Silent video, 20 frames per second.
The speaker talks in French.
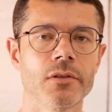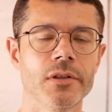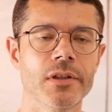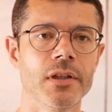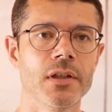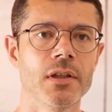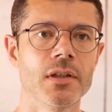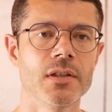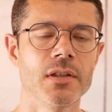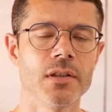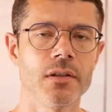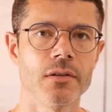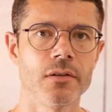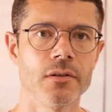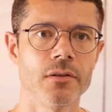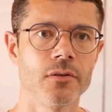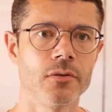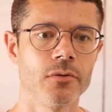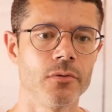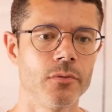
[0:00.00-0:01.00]
des...
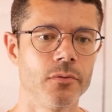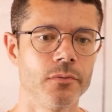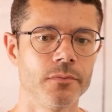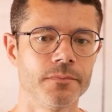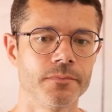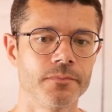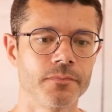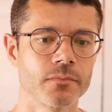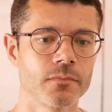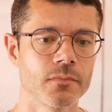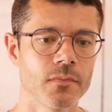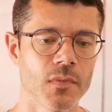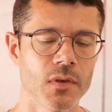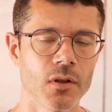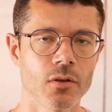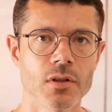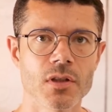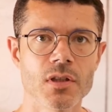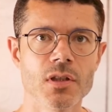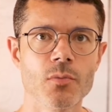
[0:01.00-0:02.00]
Euh,
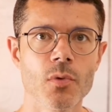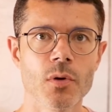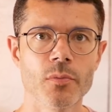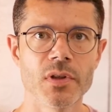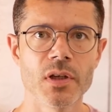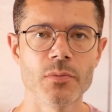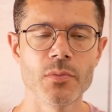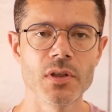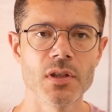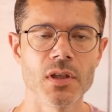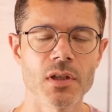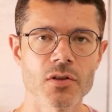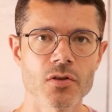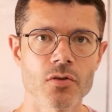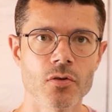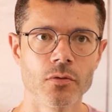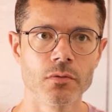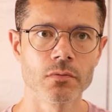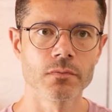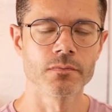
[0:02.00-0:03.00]
dans des immeubles
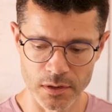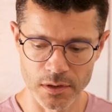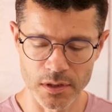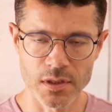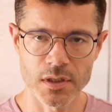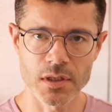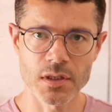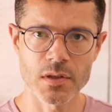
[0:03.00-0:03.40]
d'habitation, des